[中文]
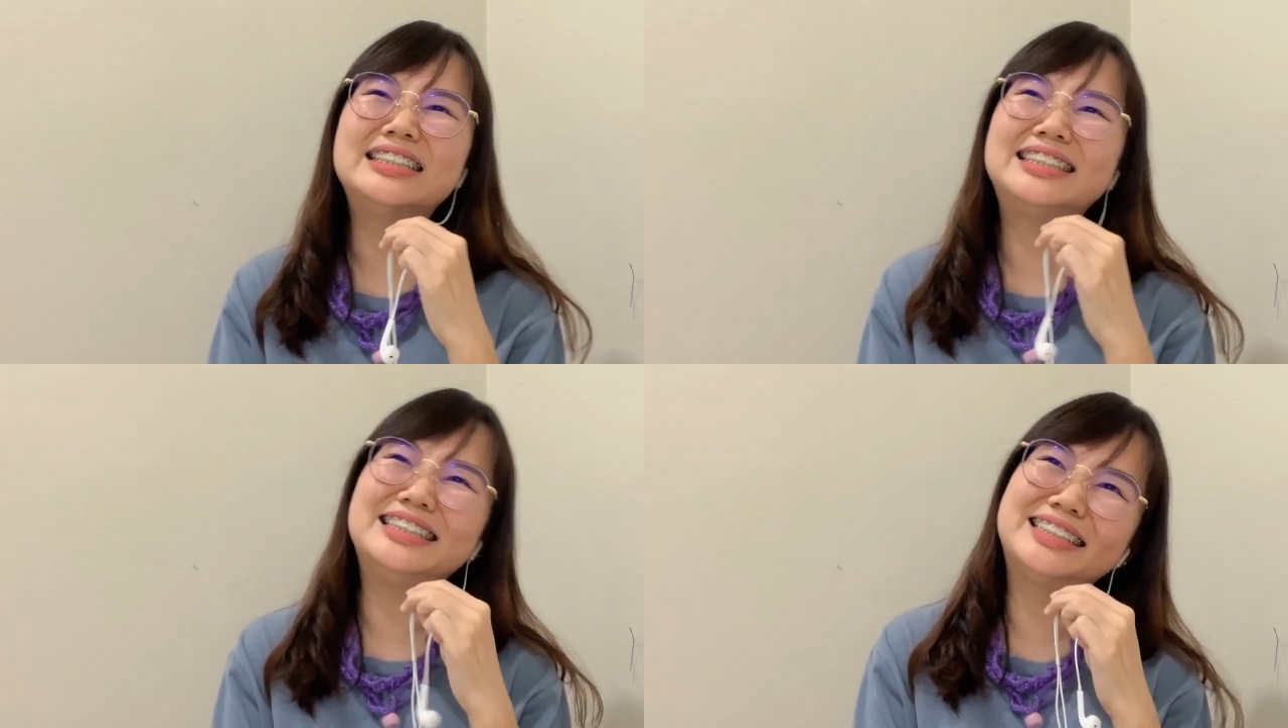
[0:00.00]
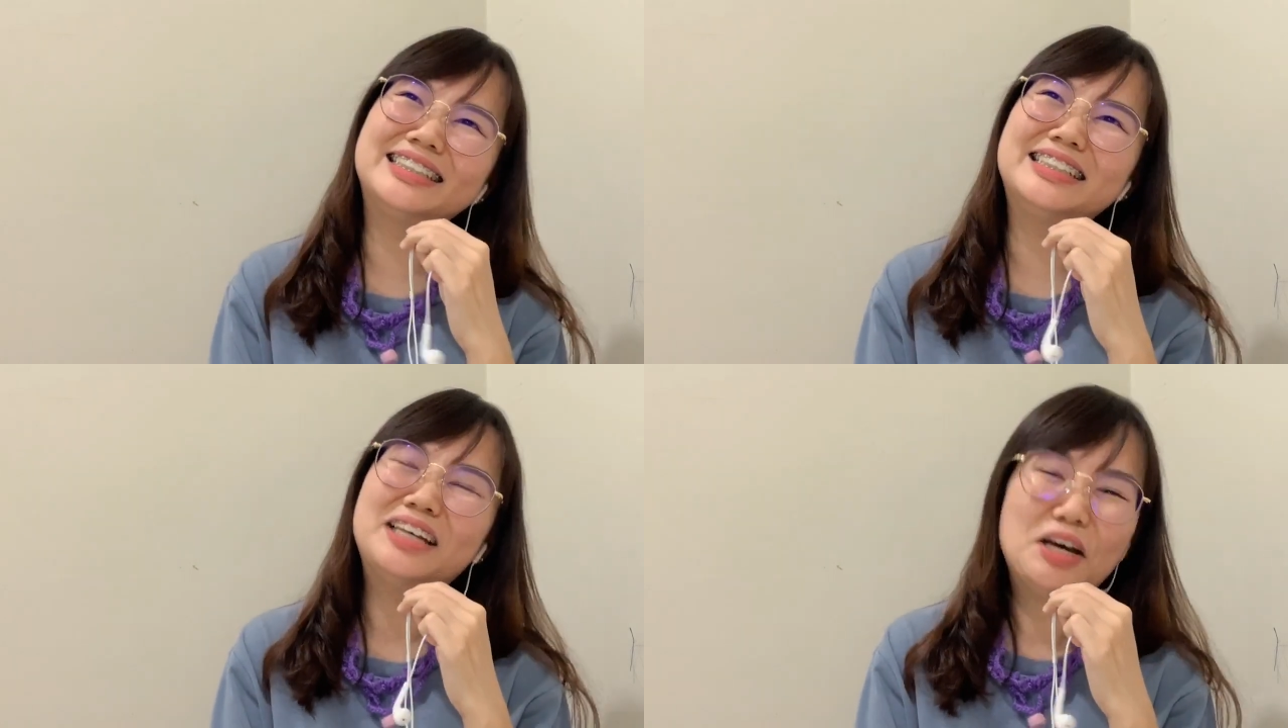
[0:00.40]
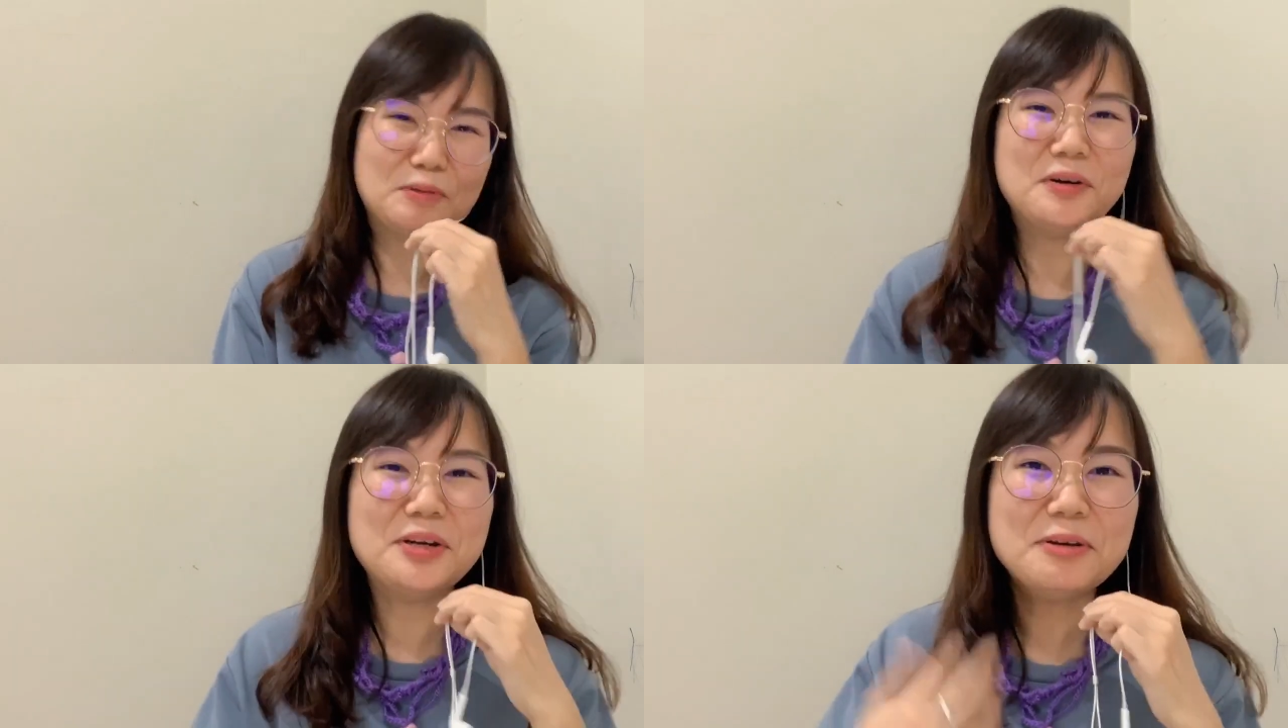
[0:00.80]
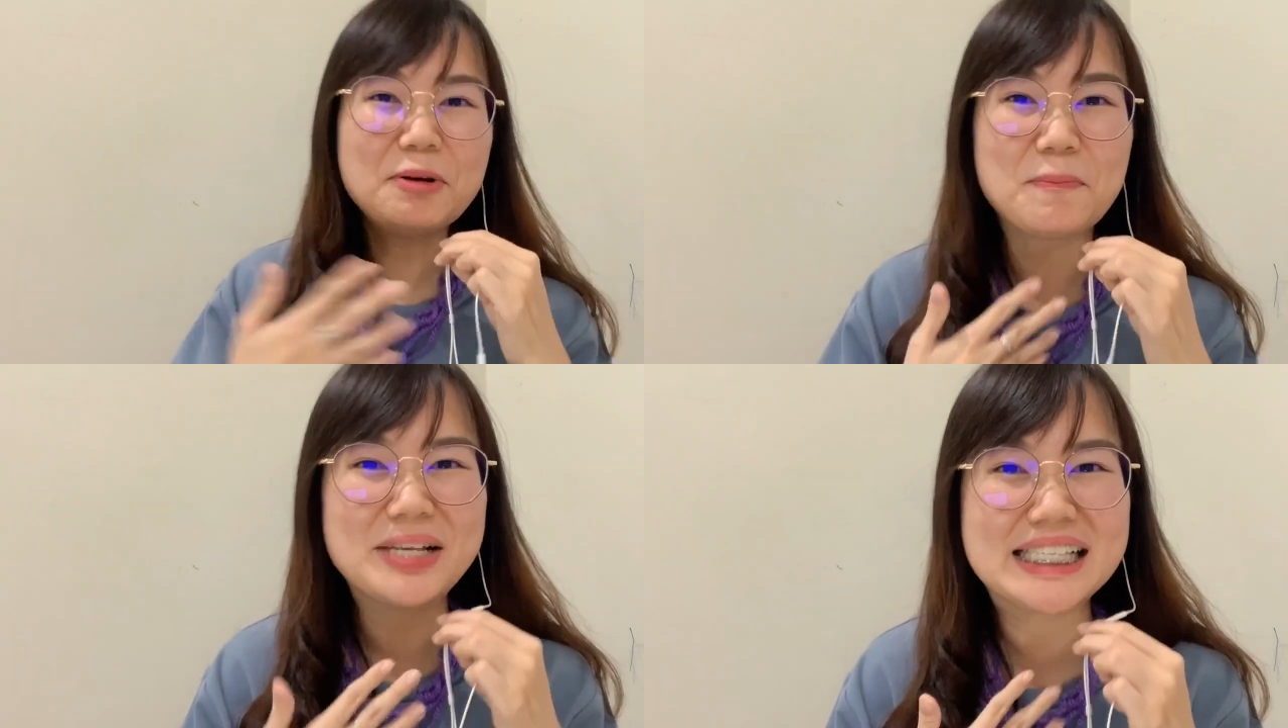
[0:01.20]
其实我因为
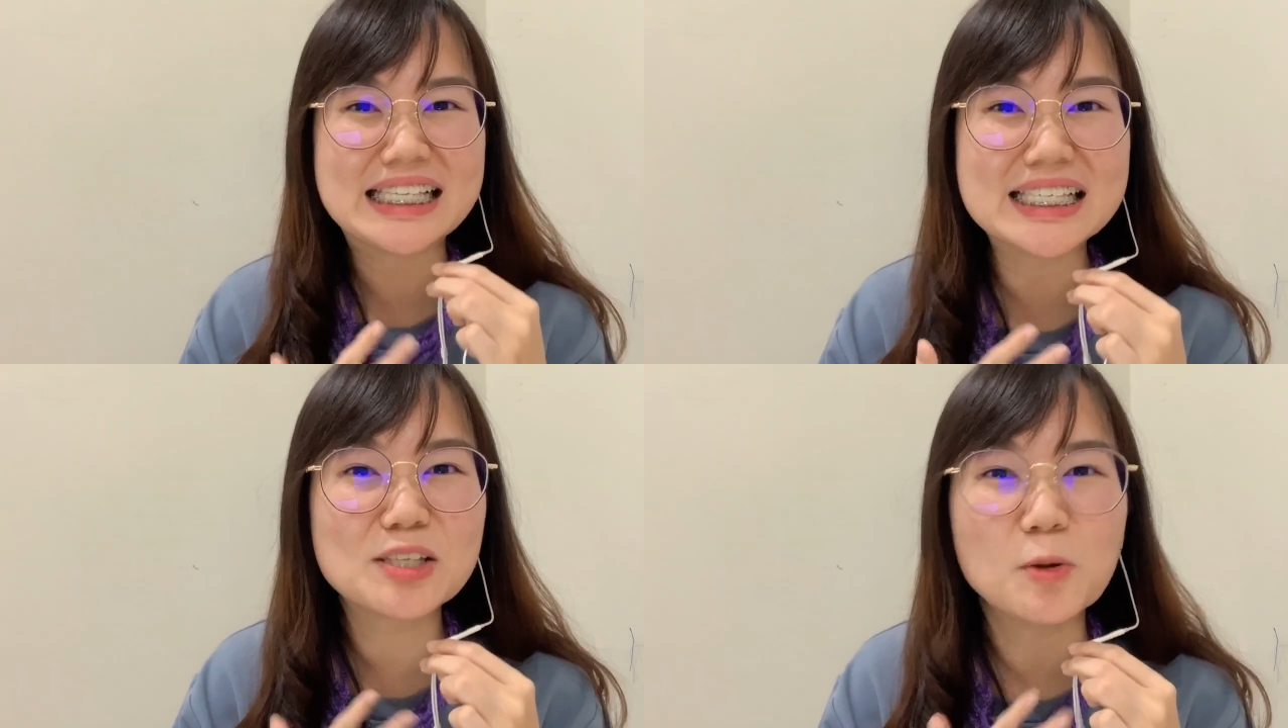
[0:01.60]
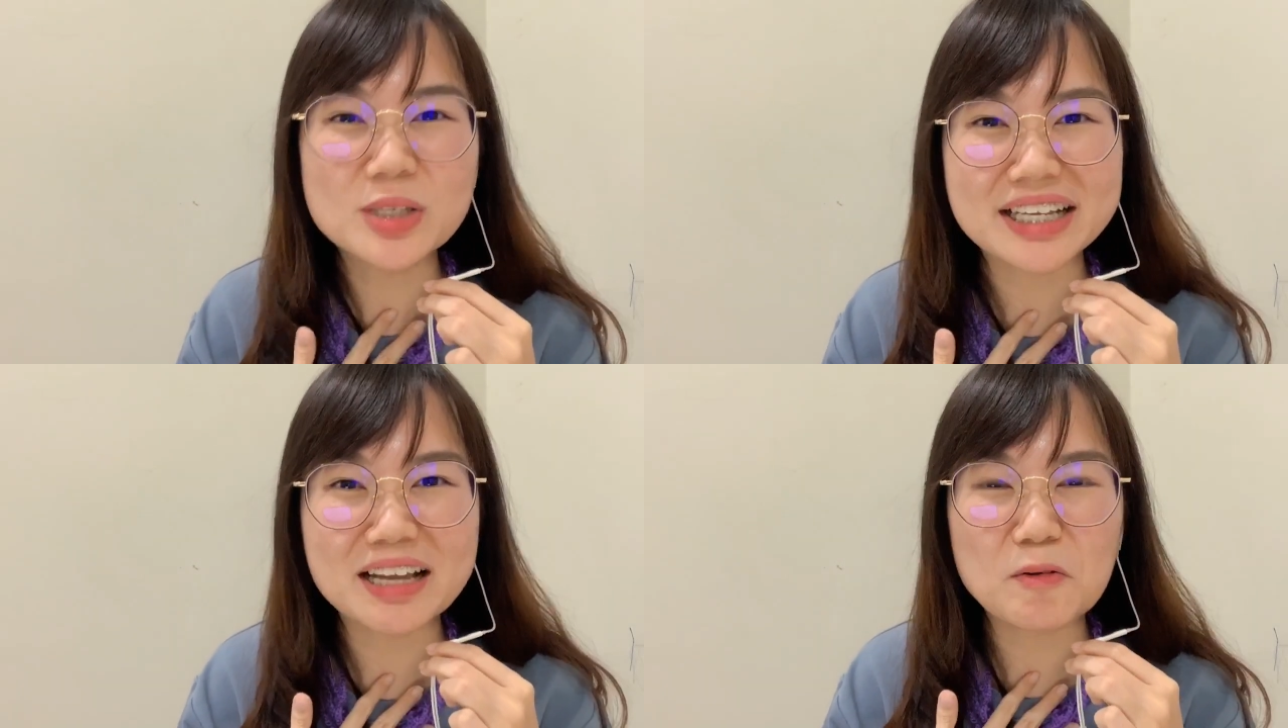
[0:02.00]
我本身是瘦身的，